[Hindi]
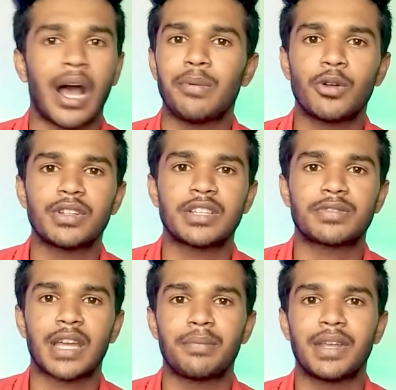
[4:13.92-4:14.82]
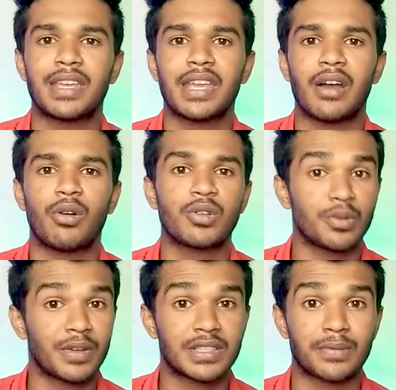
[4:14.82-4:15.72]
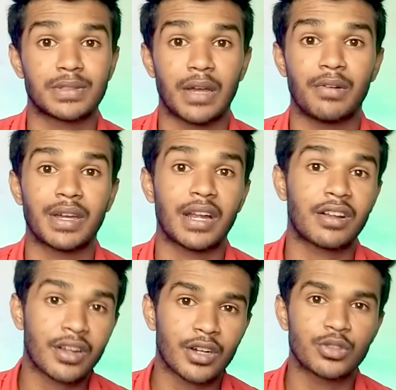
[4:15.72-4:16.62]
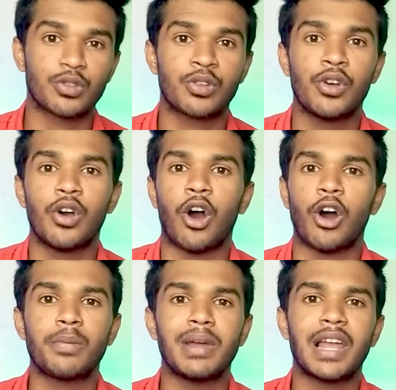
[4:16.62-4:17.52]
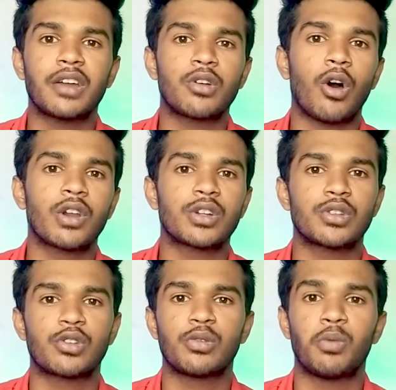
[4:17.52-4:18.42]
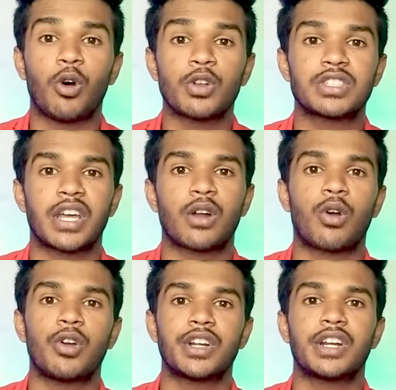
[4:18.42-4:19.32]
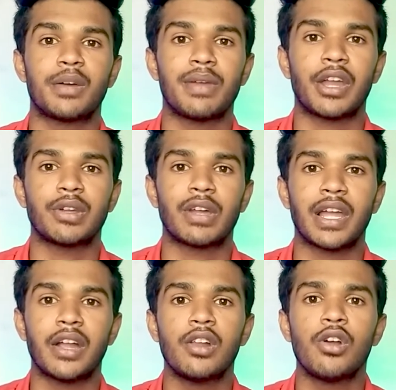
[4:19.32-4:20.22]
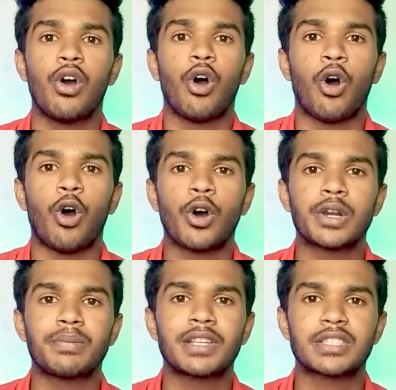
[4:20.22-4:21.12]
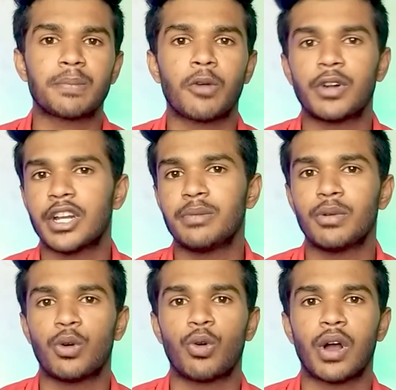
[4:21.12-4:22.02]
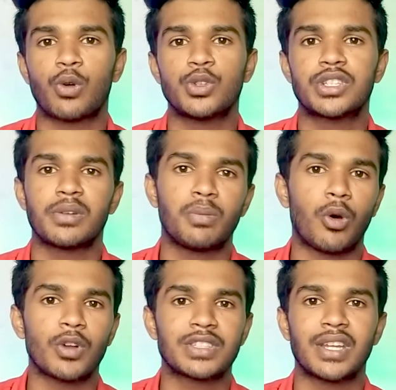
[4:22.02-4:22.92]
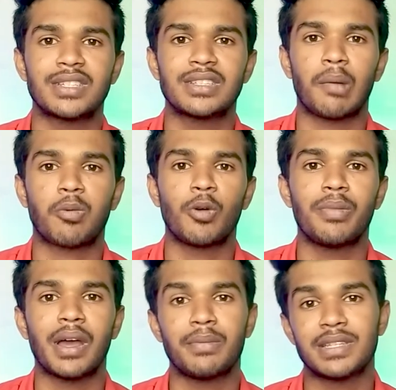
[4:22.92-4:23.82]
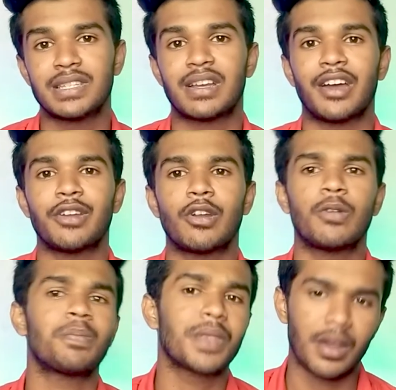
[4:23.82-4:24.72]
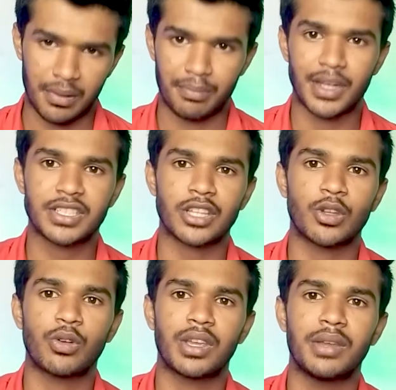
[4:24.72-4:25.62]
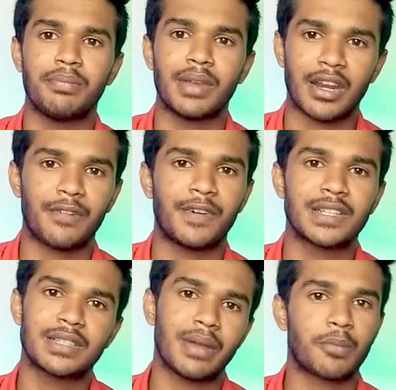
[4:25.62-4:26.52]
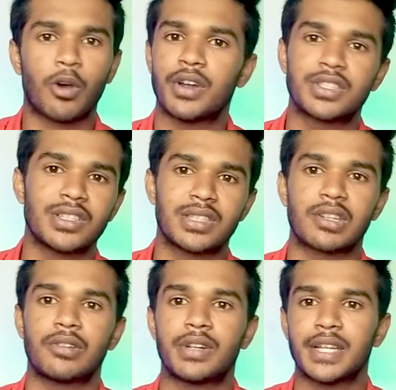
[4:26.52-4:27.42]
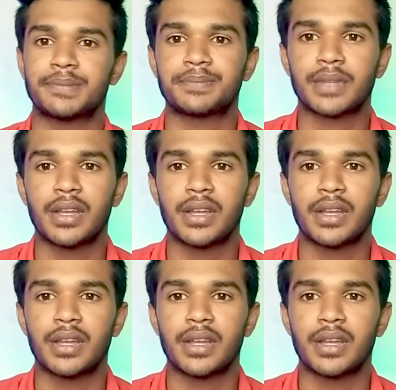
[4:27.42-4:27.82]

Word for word: आप लोगों ने सब्सक्राइब नहीं किया हो तो भाई सब्सक्राइब वगैरह कर दो और बेल आइकन को ऑल कर दो क्योंकि बहुत सारा कंटेंट अभी आने वाला है और मिक्सअप कंटेंट भी होगा कुछ कि बहुत सारी चीज़ें आपको मैं अभी सिखाने वाला हूँ मैं चाहता हूँ कि मेरा फ़र्ज़ है मैं आपको हर चीज़ सिखाऊँ ठीक है